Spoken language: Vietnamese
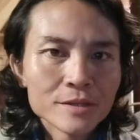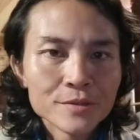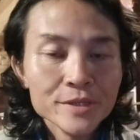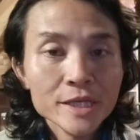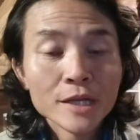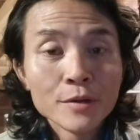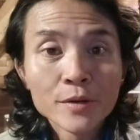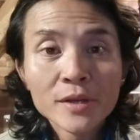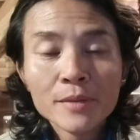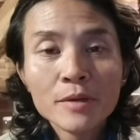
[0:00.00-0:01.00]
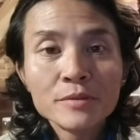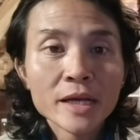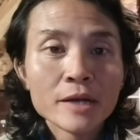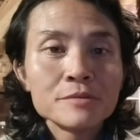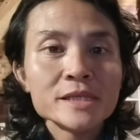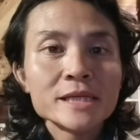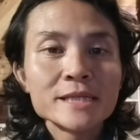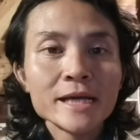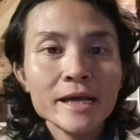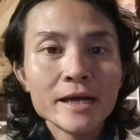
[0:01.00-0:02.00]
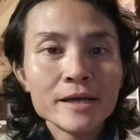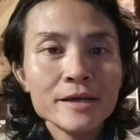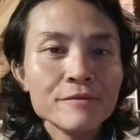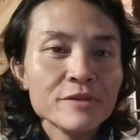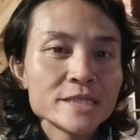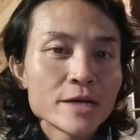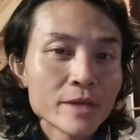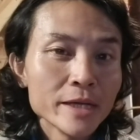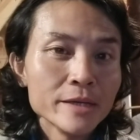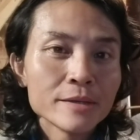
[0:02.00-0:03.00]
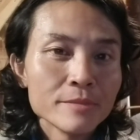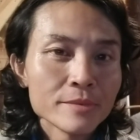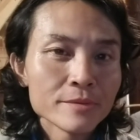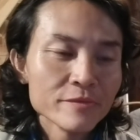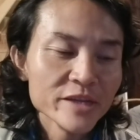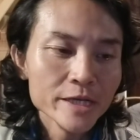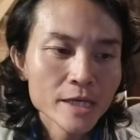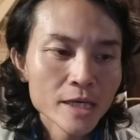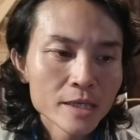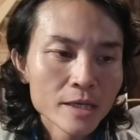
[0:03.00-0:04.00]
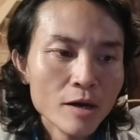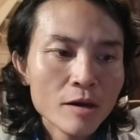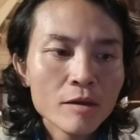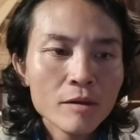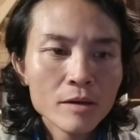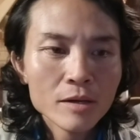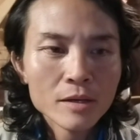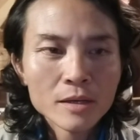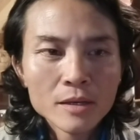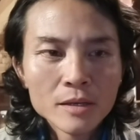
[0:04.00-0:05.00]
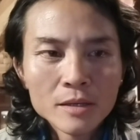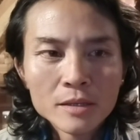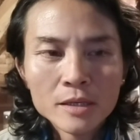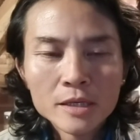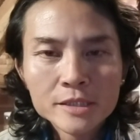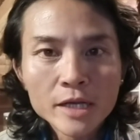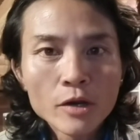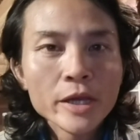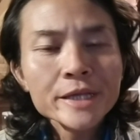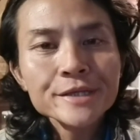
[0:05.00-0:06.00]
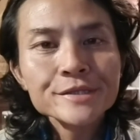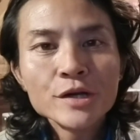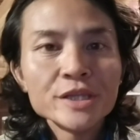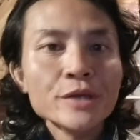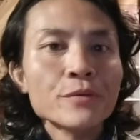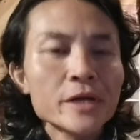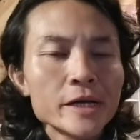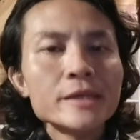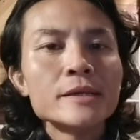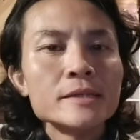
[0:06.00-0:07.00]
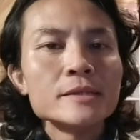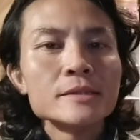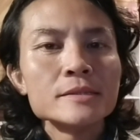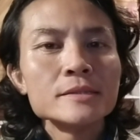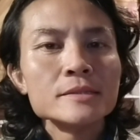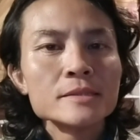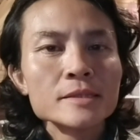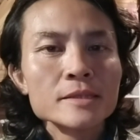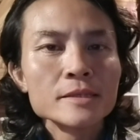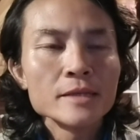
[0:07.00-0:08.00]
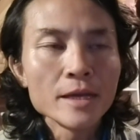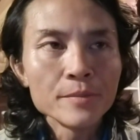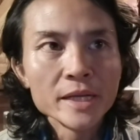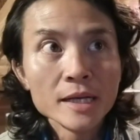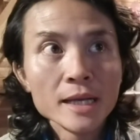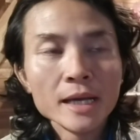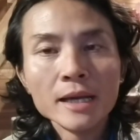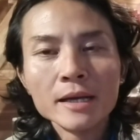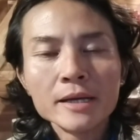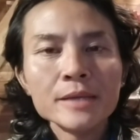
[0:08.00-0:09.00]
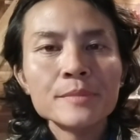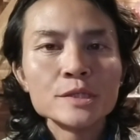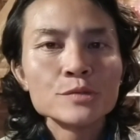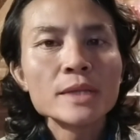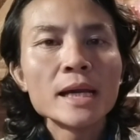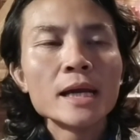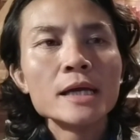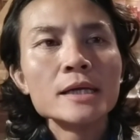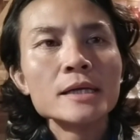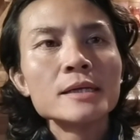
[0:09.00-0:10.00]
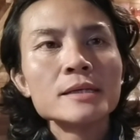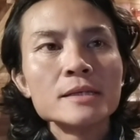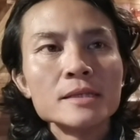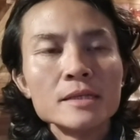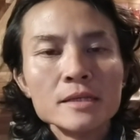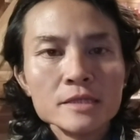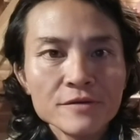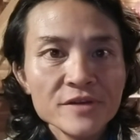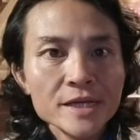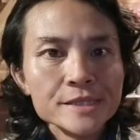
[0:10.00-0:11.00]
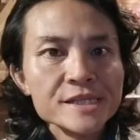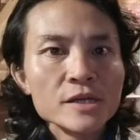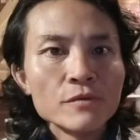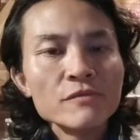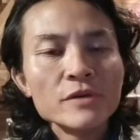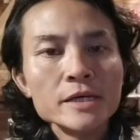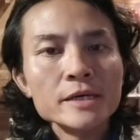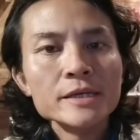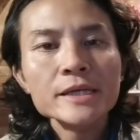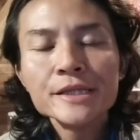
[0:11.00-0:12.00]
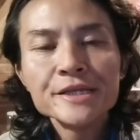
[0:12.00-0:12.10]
tuy nhiên là đoàn Quý Long không thể không chia sẻ cái video này vì à, nó sẽ có ích cho nhiều người. Đặc biệt là khi mà chúng ta trở về sinh sống với